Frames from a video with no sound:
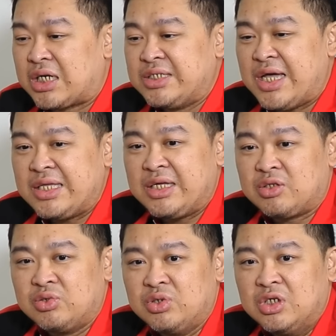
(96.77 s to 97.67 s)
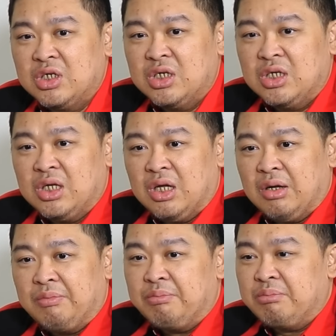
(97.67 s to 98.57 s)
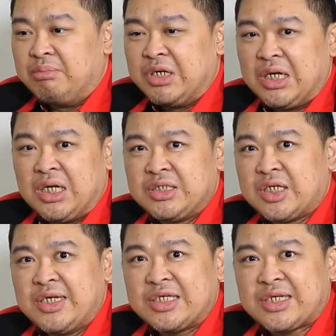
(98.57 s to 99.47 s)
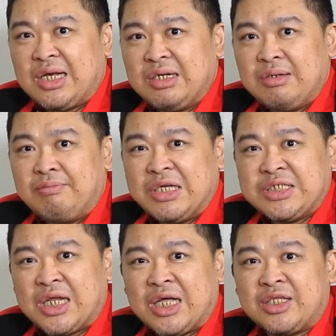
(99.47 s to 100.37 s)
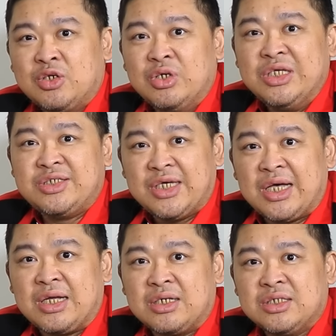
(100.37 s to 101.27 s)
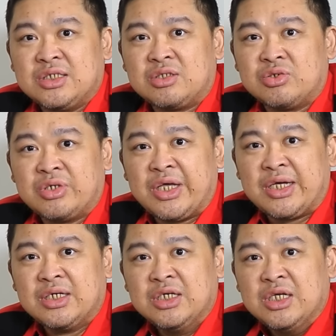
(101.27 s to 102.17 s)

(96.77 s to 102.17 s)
kerjanya tuh mencerdaskan masyarakat Indonesia di situ ya.